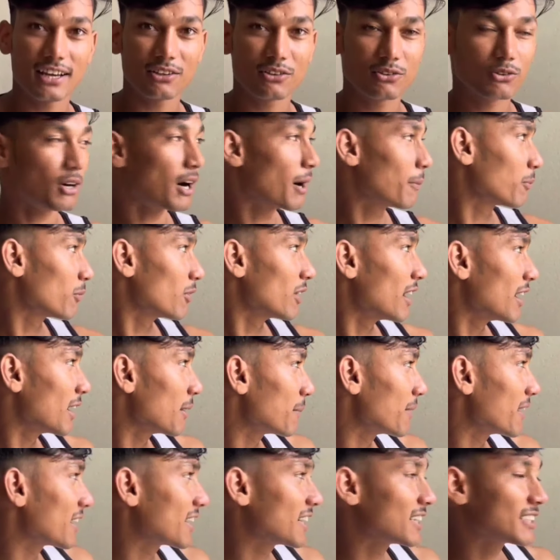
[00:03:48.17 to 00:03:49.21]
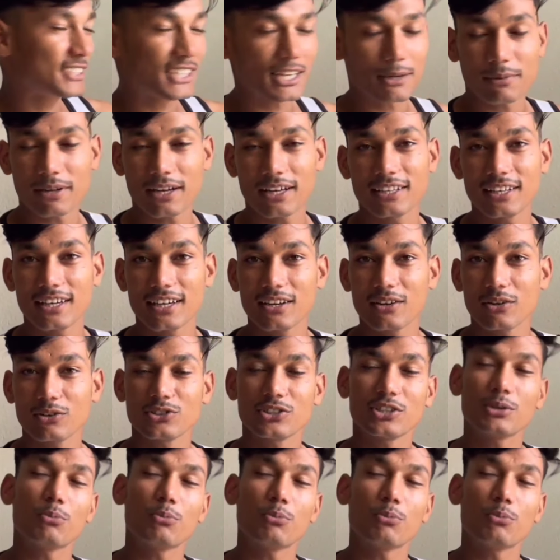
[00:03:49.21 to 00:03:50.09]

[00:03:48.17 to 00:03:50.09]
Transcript: है तो आपको लाना पड़ेगा स्टेबलाइजर